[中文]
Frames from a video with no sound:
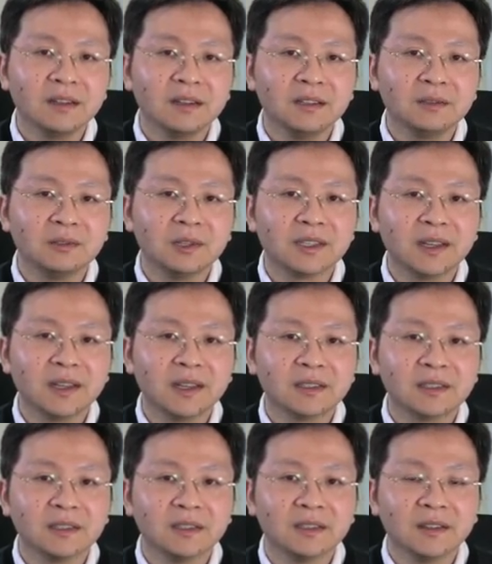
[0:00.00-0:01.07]
但是呢，我在这
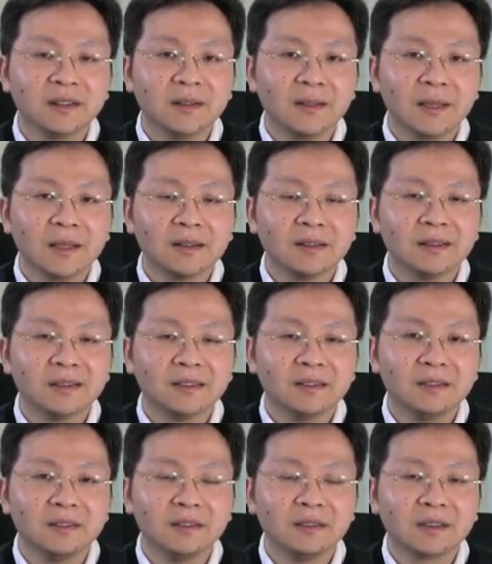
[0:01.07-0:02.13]
个，
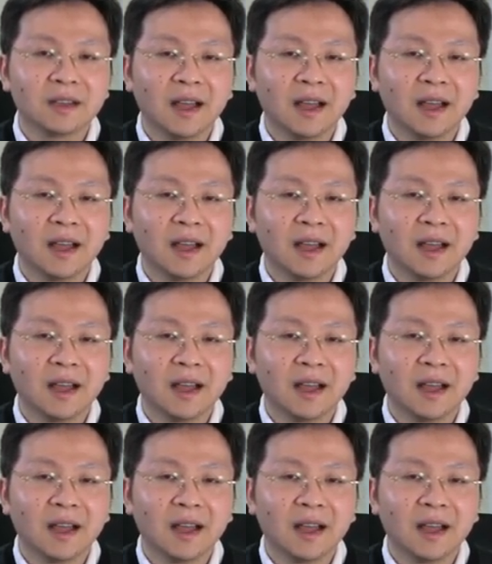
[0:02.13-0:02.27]
嗯，